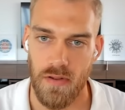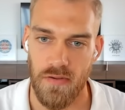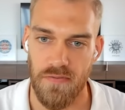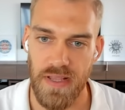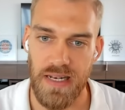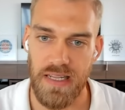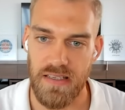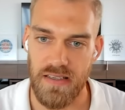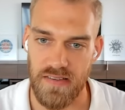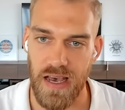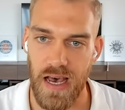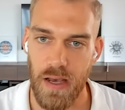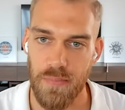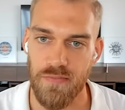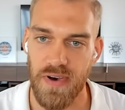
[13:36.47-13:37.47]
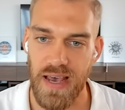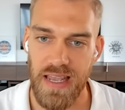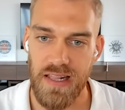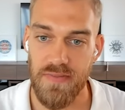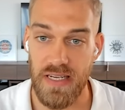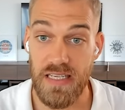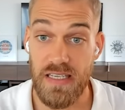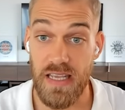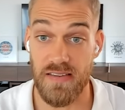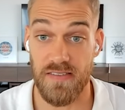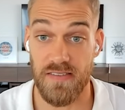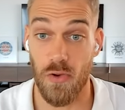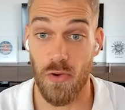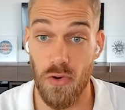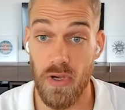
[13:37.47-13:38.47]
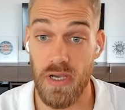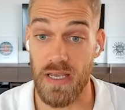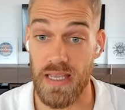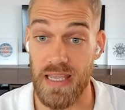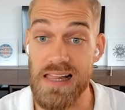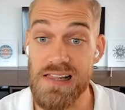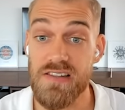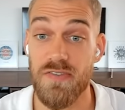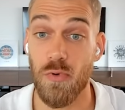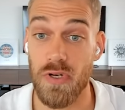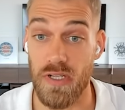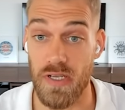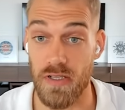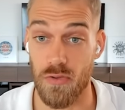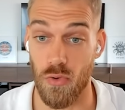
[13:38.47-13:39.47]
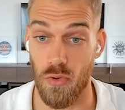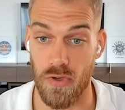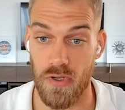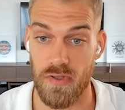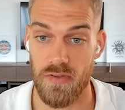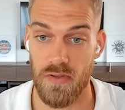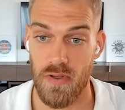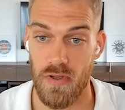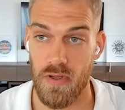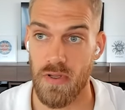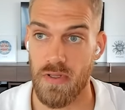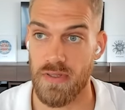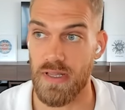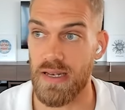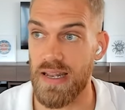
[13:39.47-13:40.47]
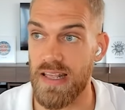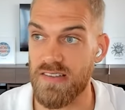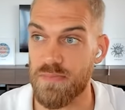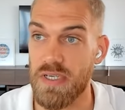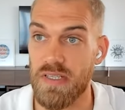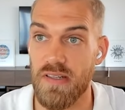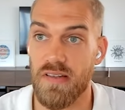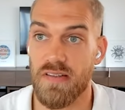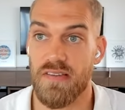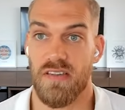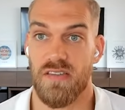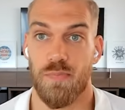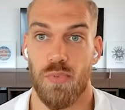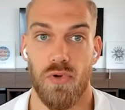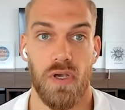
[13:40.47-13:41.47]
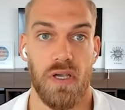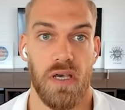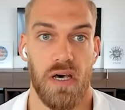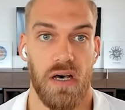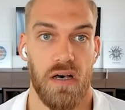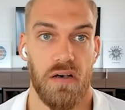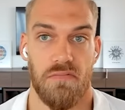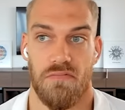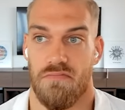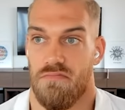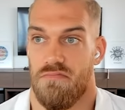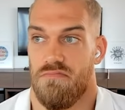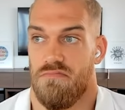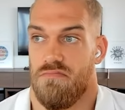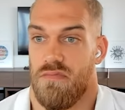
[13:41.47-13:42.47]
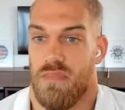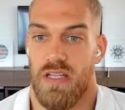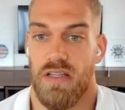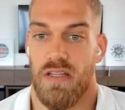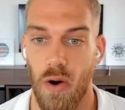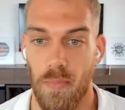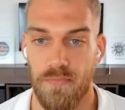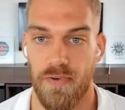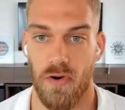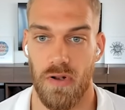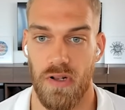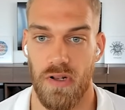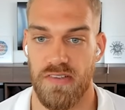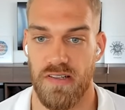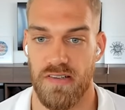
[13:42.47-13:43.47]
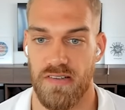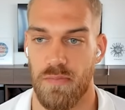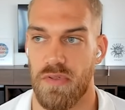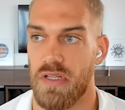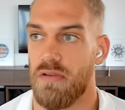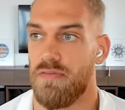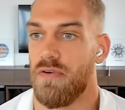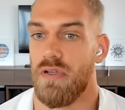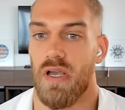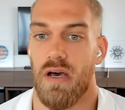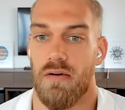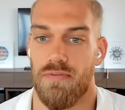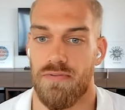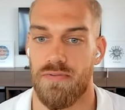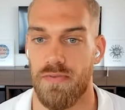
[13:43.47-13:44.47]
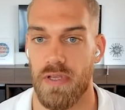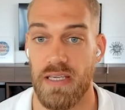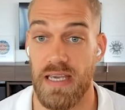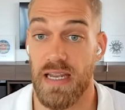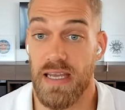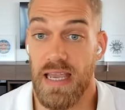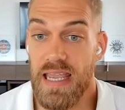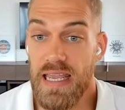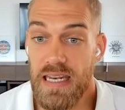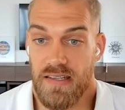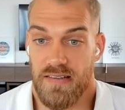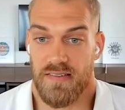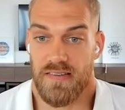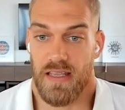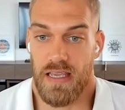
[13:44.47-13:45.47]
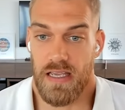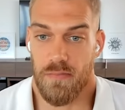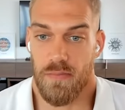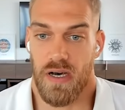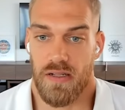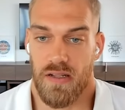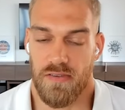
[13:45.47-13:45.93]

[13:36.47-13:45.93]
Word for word: will ich es haben, weil wenn ich jetzt höre, Geld wurde gedruckt, dann lässt mich das als, als Bürger in der Opferrolle sitzen, im Sinne von, ja, pff, ich kann ja eh nichts dagegen machen.